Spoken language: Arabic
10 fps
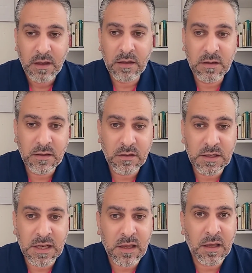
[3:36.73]
آه،
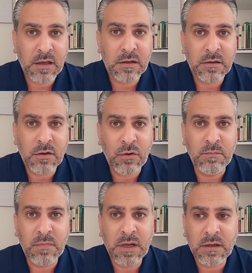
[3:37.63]
إلى آه،
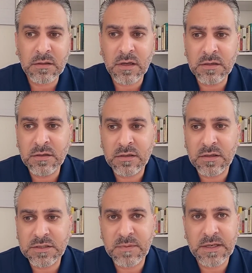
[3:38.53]
حمى أيضا
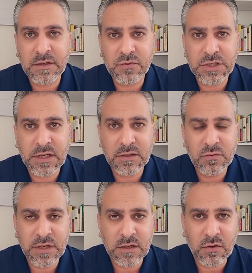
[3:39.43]
أصبحنا نشاهد
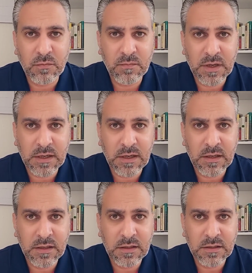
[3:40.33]
هناك حمى
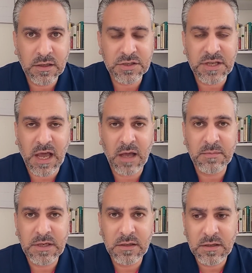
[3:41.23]
آه، اقتحام
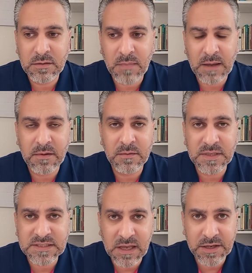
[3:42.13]

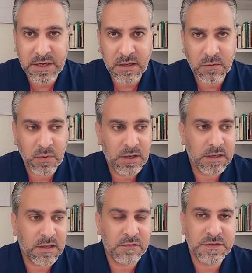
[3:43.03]
المسارح
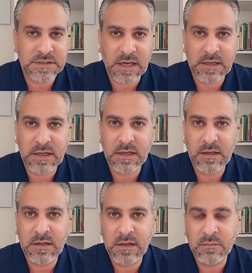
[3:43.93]
والقفز على
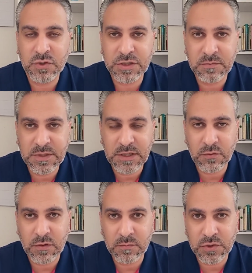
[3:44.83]
المطربين
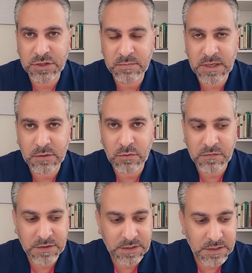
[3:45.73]
والمطربات
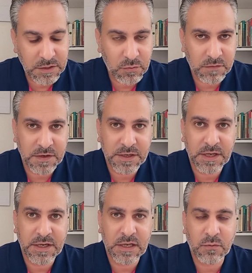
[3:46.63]
والفنانين
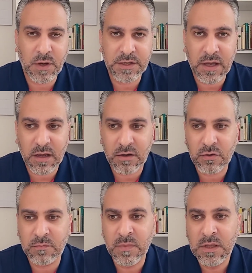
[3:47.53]
والفنانات
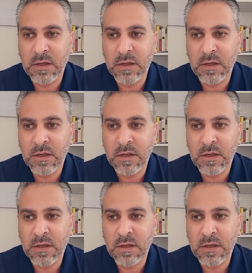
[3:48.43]
وعناقهم